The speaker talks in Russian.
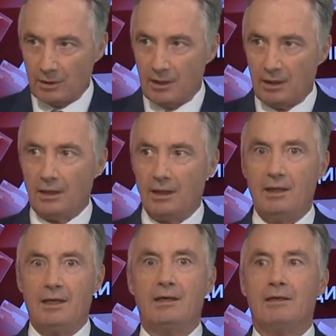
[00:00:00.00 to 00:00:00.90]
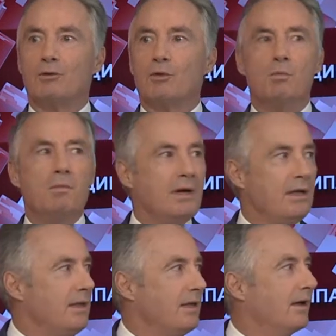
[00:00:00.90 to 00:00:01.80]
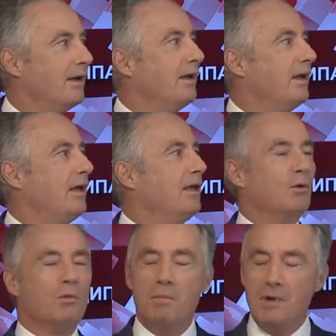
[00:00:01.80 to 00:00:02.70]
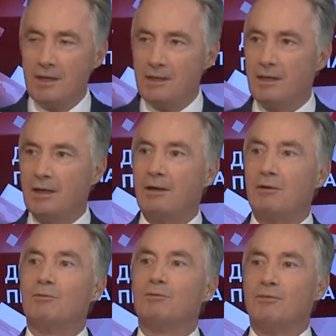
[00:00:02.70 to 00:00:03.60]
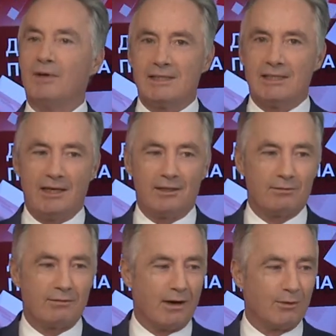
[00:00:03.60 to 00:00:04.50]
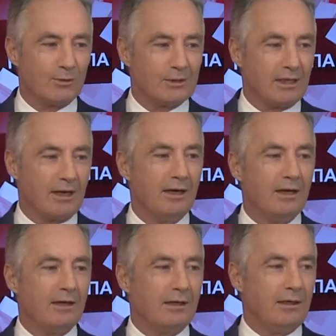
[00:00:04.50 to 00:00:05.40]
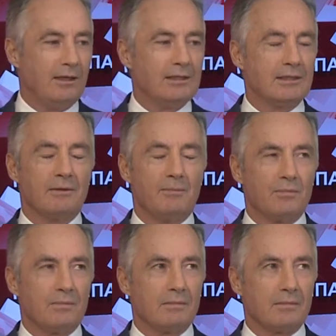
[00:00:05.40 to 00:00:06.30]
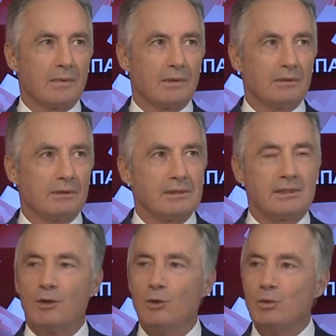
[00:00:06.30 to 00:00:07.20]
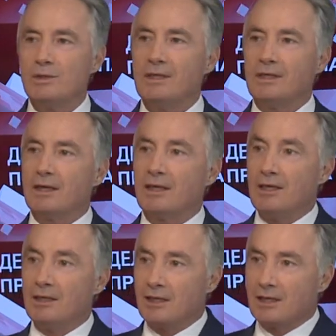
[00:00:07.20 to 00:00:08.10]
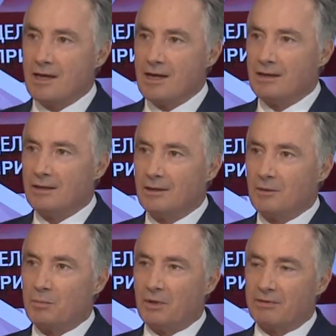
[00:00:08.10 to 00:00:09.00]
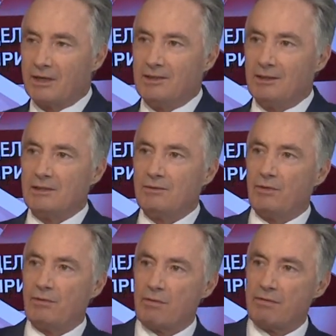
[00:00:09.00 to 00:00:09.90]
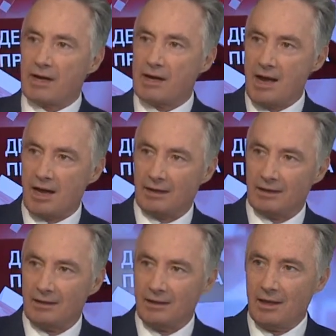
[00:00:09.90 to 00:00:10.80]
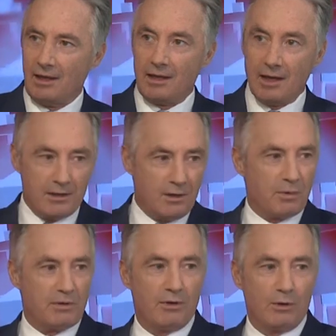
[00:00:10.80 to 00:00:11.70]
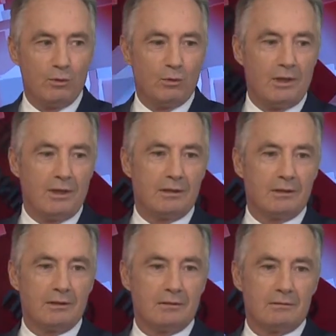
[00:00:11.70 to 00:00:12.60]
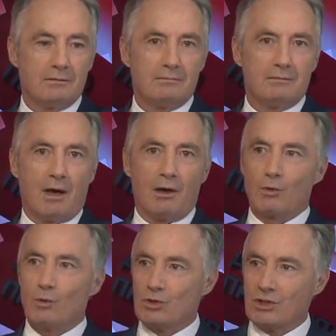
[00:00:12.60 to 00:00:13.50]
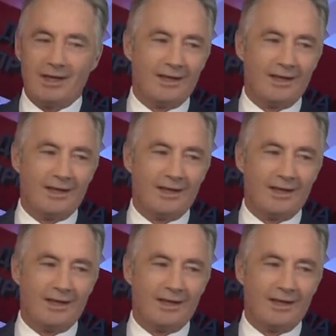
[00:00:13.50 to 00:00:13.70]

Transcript: Угу. И, Румыния, революция. и Румыния 23 августа из э, союзника Гитлера превратилась в его врага. И они повернули оружие.